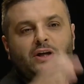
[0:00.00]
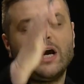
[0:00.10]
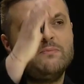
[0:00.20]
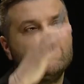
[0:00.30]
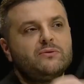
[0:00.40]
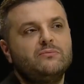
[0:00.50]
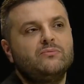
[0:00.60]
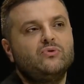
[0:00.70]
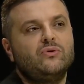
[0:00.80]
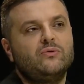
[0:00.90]
işte gelmesin
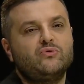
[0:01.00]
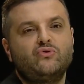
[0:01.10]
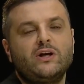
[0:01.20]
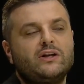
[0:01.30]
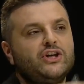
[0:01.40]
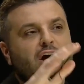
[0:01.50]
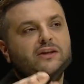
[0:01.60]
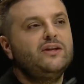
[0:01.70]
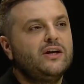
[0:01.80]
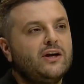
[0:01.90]
bu sürekli
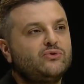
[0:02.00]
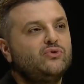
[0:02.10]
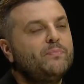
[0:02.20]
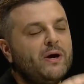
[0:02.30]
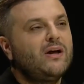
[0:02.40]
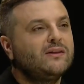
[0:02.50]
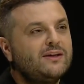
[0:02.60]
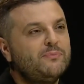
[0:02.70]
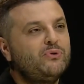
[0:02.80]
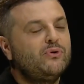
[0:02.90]
kendini yere atıyor, penaltı
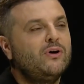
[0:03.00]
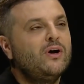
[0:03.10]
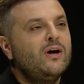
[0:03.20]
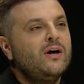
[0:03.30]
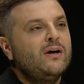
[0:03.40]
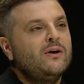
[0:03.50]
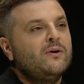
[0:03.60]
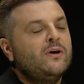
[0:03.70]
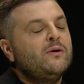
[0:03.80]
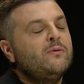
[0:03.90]
evet, yapıyor. Evet.
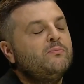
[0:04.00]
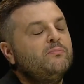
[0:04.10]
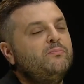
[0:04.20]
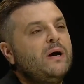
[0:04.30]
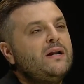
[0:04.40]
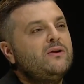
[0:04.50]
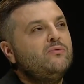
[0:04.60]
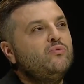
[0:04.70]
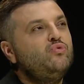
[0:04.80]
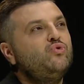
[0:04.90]
Ben
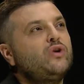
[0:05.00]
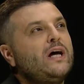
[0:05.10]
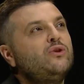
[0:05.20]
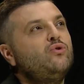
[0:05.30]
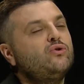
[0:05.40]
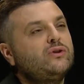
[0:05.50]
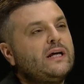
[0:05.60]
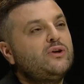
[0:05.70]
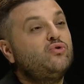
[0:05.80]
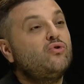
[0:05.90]
3 tane 4
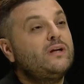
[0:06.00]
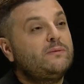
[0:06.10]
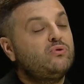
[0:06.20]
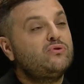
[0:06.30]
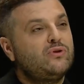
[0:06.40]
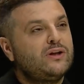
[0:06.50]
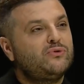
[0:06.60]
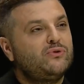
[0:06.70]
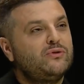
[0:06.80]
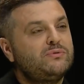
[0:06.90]
tane çok net pozisyon
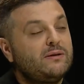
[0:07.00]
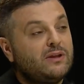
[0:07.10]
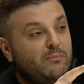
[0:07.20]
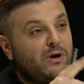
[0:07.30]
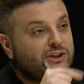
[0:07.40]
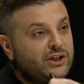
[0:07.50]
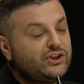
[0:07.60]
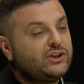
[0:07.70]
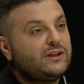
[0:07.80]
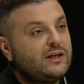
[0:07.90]
hatırlıyorum. Sen tam maçtan
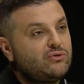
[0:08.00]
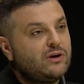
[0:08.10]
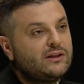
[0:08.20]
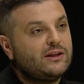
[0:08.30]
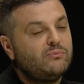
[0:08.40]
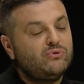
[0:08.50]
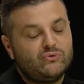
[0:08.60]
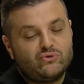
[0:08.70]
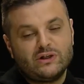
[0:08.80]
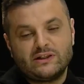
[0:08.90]
çıktıktan sonra hatta evet. bunun
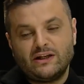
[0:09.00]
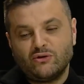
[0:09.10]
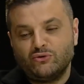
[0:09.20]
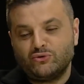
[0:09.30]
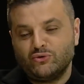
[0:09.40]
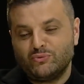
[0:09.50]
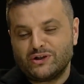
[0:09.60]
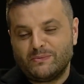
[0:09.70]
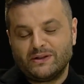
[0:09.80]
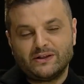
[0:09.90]
üstüne seninle konuştuğumuz
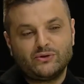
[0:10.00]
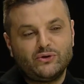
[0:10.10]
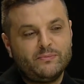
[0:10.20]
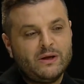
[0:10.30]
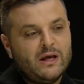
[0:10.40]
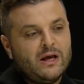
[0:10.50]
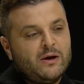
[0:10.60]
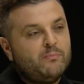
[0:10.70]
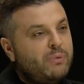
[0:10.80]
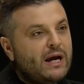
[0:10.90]
zamanlar hatırlıyorum.
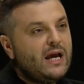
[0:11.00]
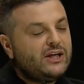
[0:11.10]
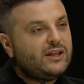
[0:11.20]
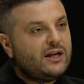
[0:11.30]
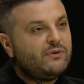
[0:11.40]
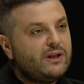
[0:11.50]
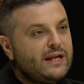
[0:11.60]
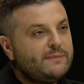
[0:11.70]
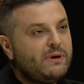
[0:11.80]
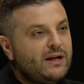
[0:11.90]
Baya Bayağı 2 tane falan
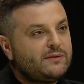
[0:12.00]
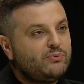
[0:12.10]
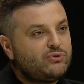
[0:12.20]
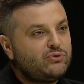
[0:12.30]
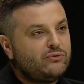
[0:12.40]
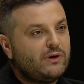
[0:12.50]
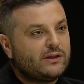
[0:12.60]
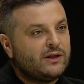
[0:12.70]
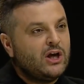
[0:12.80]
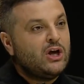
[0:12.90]
net penaltı pozisyonu
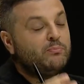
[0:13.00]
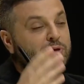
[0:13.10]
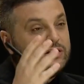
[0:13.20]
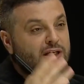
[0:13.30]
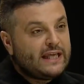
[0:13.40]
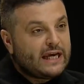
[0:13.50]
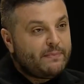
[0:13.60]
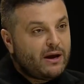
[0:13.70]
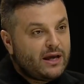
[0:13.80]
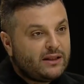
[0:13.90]
vardı. Hı hı. Birinde
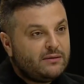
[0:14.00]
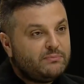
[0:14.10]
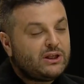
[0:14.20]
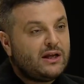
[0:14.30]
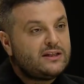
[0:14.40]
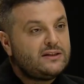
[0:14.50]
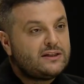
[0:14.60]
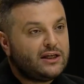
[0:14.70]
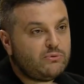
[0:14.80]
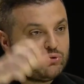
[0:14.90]
tekme yedin bir tanesinde
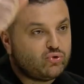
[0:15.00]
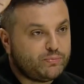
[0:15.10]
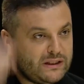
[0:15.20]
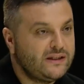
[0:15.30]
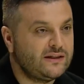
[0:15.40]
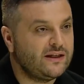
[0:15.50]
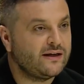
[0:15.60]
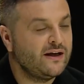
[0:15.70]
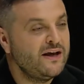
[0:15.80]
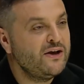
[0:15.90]
seni böyle tutup indirdiler.
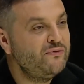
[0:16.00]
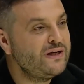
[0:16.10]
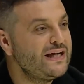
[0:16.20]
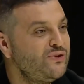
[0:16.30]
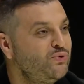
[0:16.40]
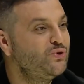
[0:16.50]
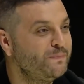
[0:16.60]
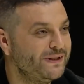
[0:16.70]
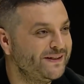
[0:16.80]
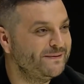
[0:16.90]
Evet. Ve sen
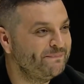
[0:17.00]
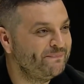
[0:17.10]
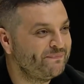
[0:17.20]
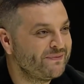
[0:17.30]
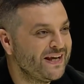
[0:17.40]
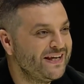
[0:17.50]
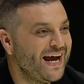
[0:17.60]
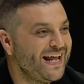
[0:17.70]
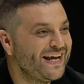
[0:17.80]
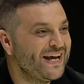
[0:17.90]
düşmedin.
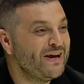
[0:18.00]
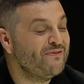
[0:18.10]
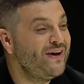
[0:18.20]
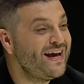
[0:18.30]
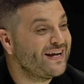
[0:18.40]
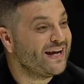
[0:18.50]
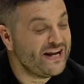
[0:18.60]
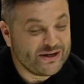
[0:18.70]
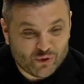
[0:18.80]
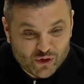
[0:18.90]
Yani ve
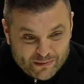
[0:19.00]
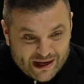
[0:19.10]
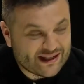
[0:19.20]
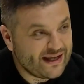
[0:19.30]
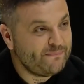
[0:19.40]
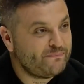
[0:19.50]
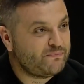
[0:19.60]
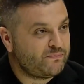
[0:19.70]
hani normalde